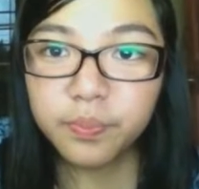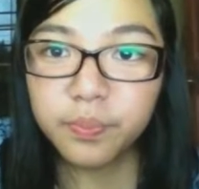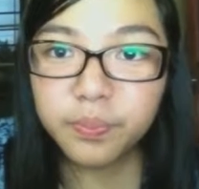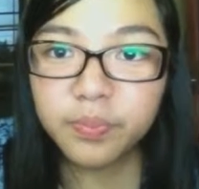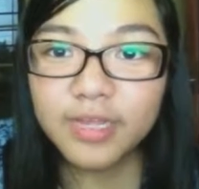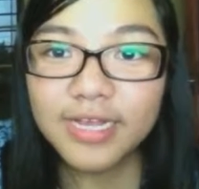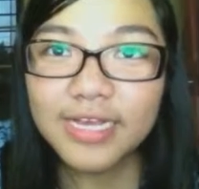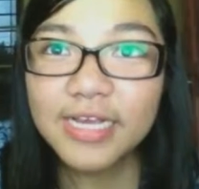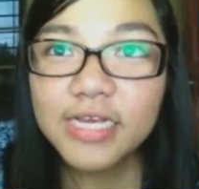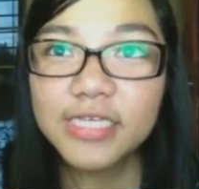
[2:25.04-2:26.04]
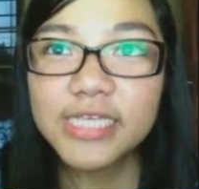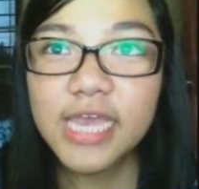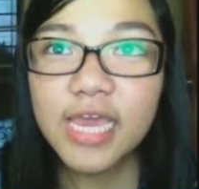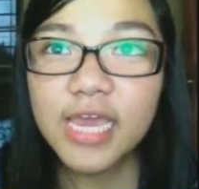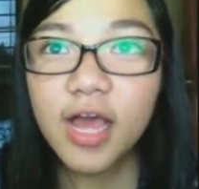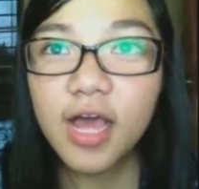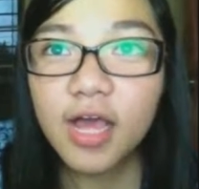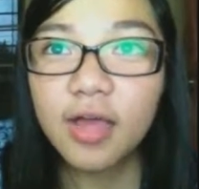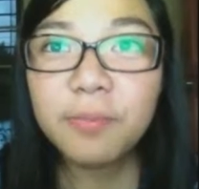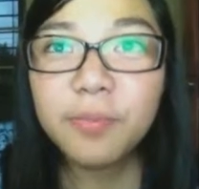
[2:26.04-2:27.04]
Mm, kasi
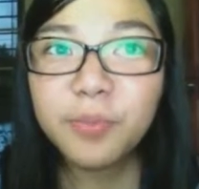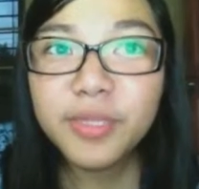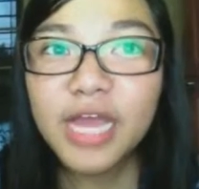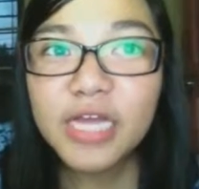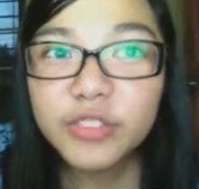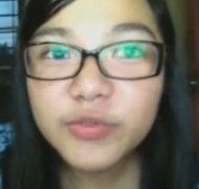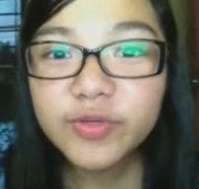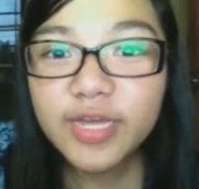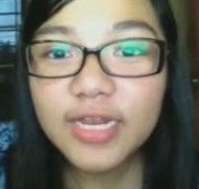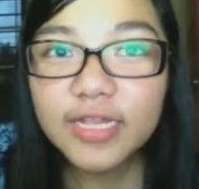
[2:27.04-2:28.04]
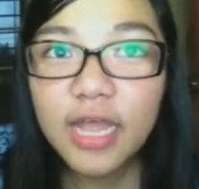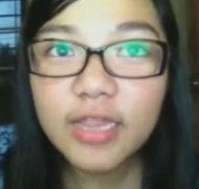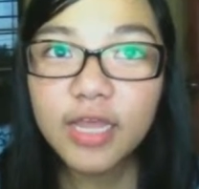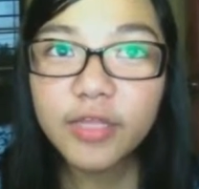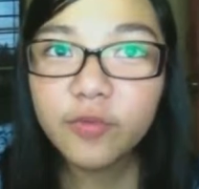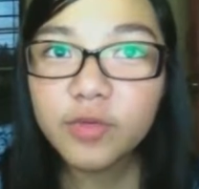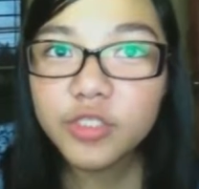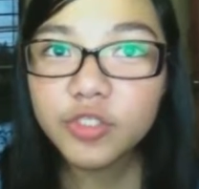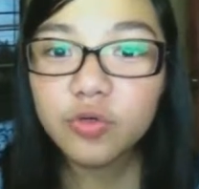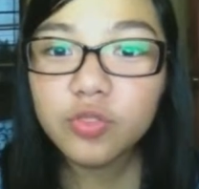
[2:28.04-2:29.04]
um, mataas yung kalidad ng
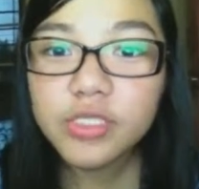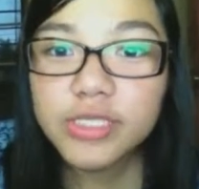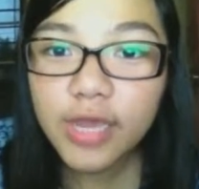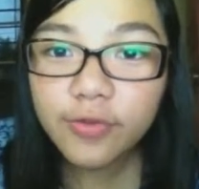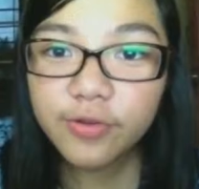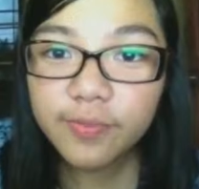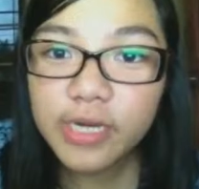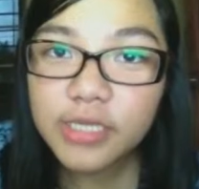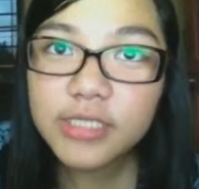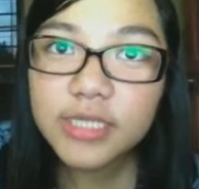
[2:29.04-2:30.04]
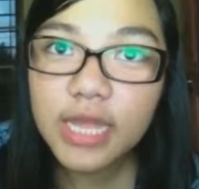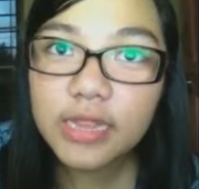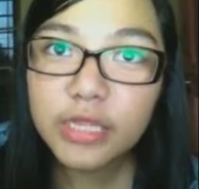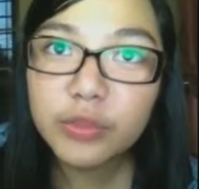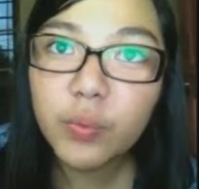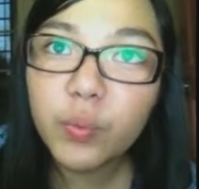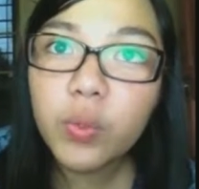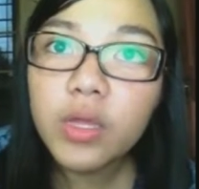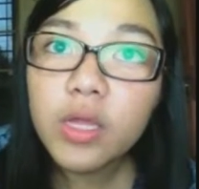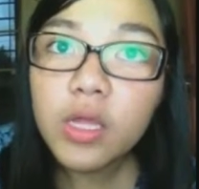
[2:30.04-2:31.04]
edukasyon sa universidad na
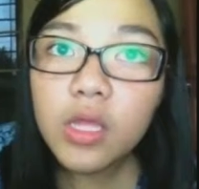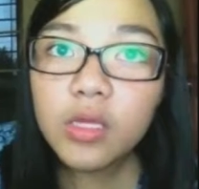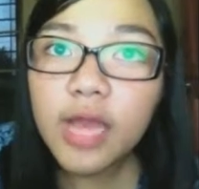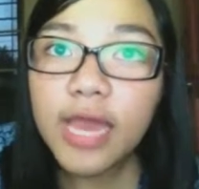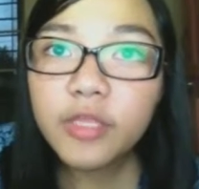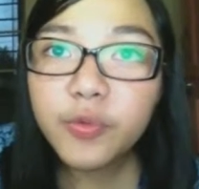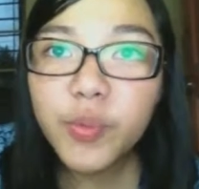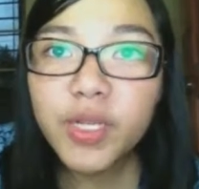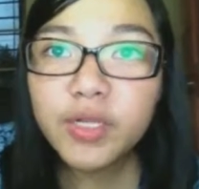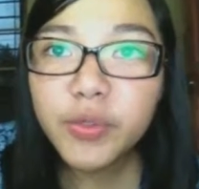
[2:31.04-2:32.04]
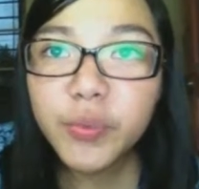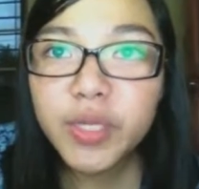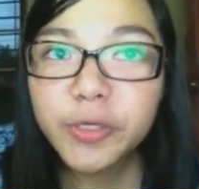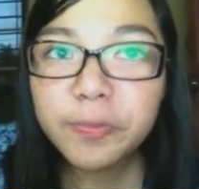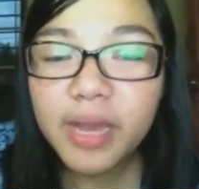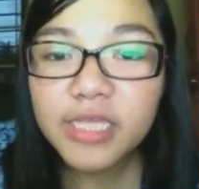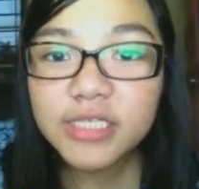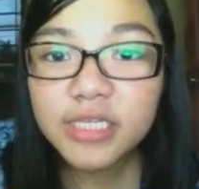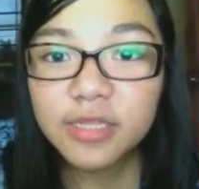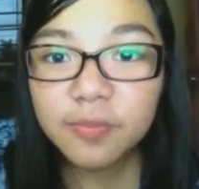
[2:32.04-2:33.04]
to. Kahit kulang na kulang yung
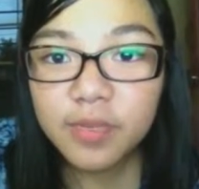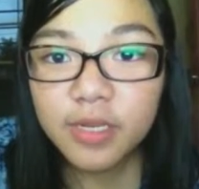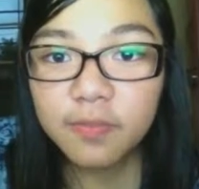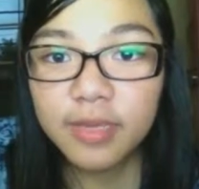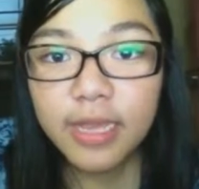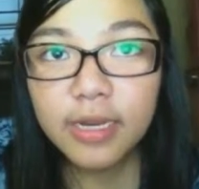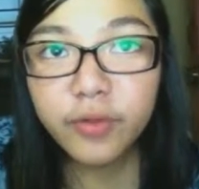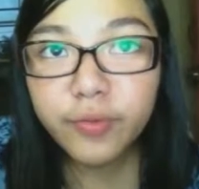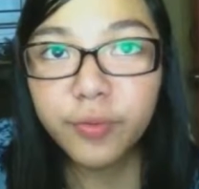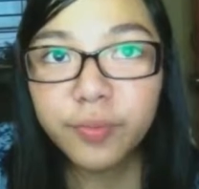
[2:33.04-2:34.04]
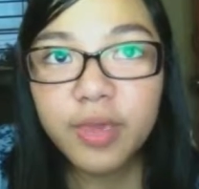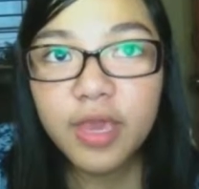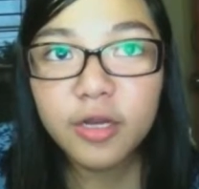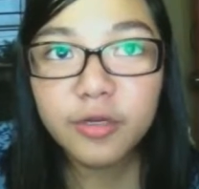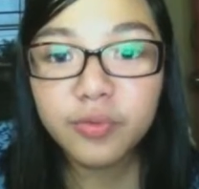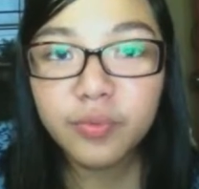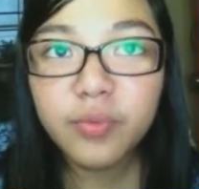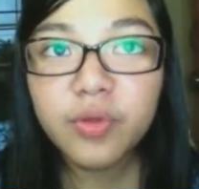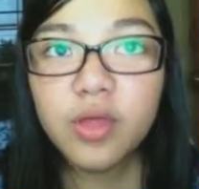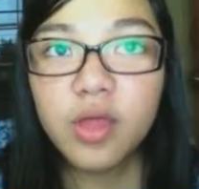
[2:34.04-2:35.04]
budget na binibigay ng
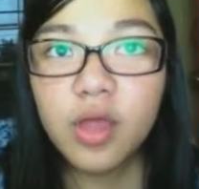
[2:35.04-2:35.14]
gobyerno,